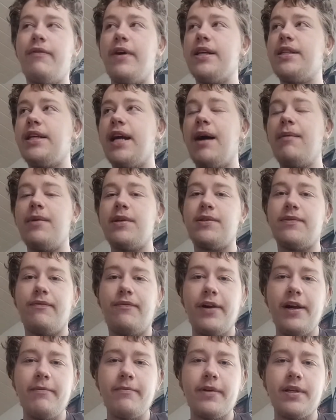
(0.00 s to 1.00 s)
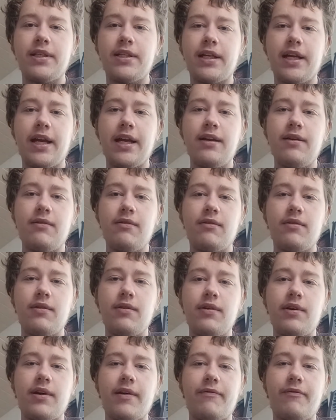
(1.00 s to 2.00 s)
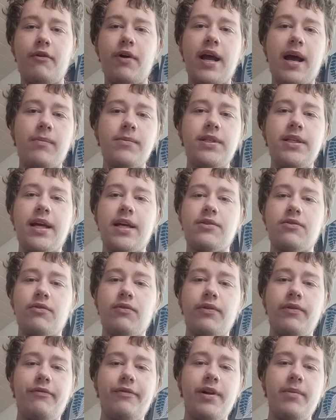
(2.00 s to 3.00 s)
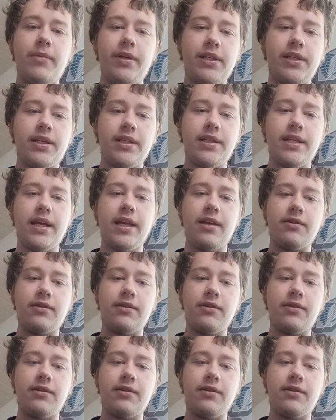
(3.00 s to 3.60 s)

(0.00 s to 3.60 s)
weil sie haben das im Film gesehen und äh, vorher haben sie ja so eine Filme nicht gesehen.